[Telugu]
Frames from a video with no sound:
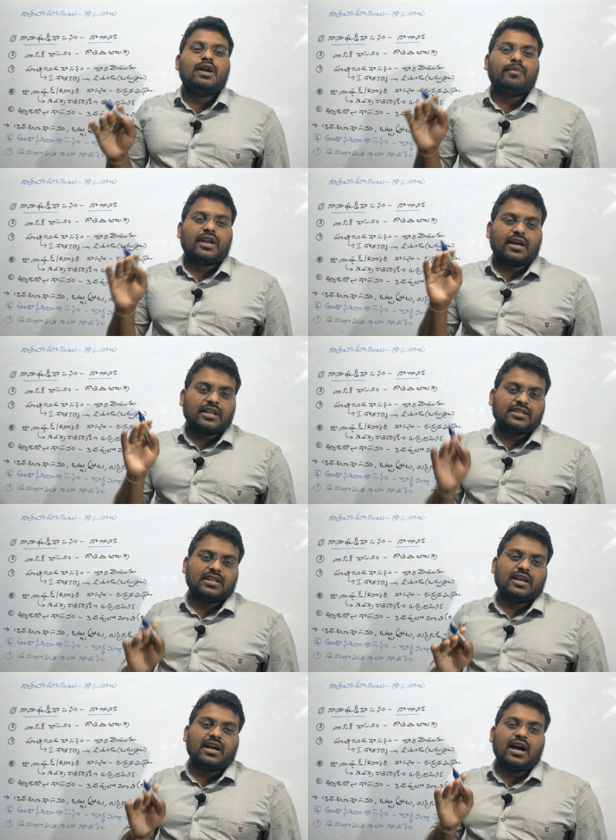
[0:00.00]
మనం
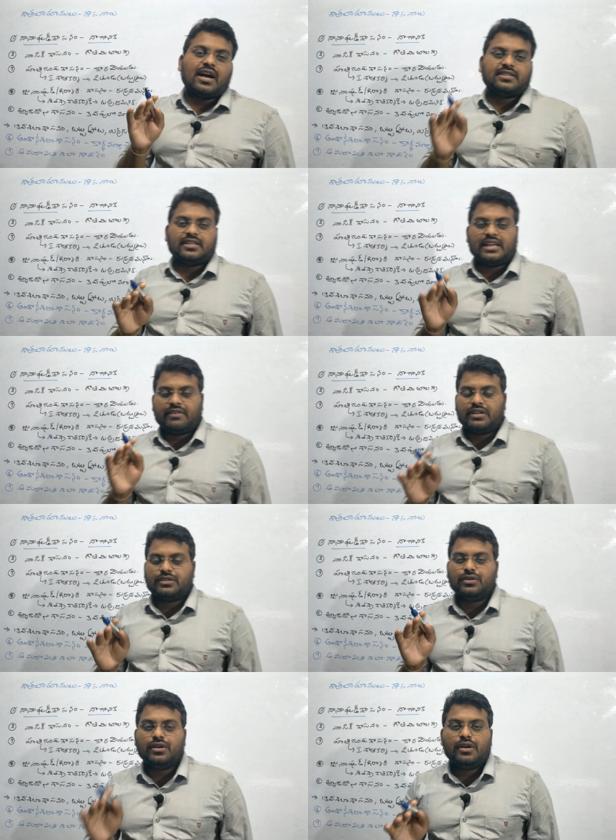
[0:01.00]
ఖచ్చితంగా ఆన్సర్
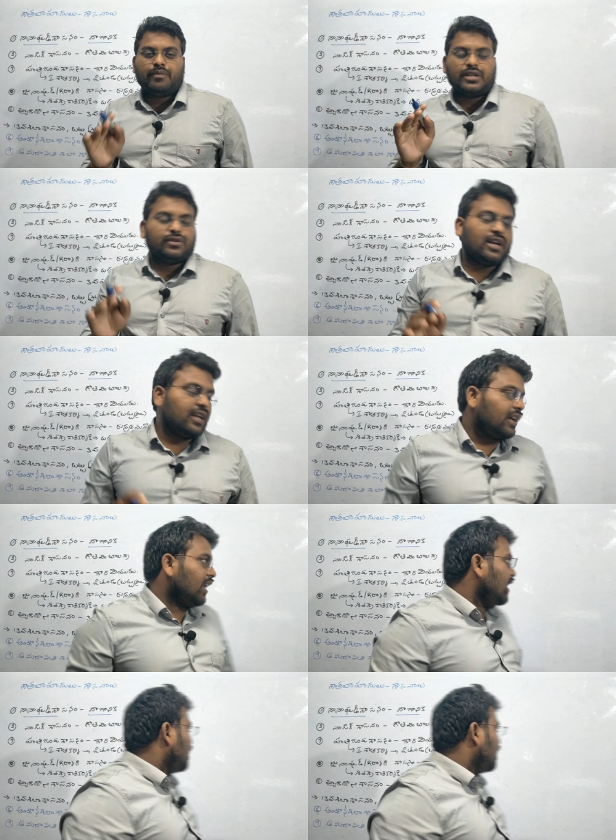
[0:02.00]
చేయవచ్చు మరి చూడండి ఇక్కడ